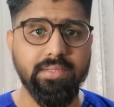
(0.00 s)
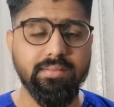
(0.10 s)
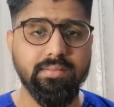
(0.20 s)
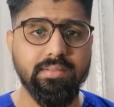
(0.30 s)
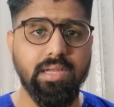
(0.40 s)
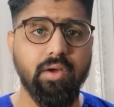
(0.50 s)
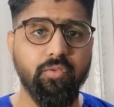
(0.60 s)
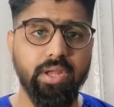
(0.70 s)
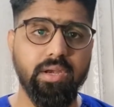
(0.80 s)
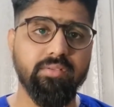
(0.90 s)
is
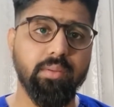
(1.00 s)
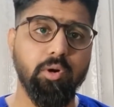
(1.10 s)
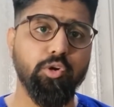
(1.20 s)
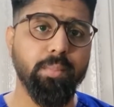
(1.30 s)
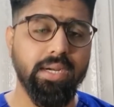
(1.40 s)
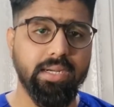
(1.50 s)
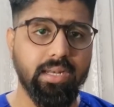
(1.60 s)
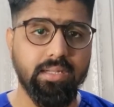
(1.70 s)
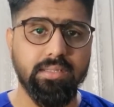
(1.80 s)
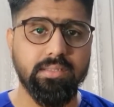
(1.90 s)
awareness about mental
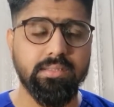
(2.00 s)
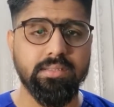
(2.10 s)
health.